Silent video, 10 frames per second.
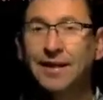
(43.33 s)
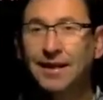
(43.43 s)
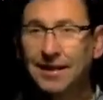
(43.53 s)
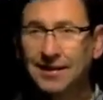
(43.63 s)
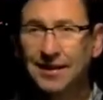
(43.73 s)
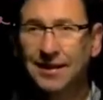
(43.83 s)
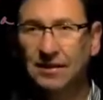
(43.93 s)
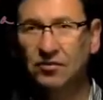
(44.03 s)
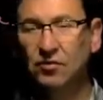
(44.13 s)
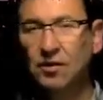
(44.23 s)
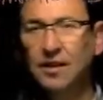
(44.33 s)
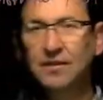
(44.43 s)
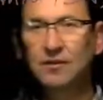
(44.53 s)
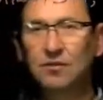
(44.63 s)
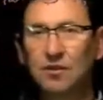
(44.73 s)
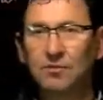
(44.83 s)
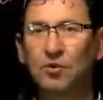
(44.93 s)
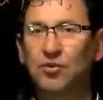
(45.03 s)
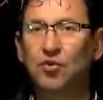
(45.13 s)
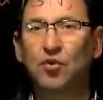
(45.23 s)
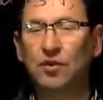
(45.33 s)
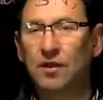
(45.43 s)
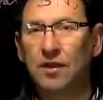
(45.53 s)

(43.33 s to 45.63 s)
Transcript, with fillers: En este caso, la distribución de Poisson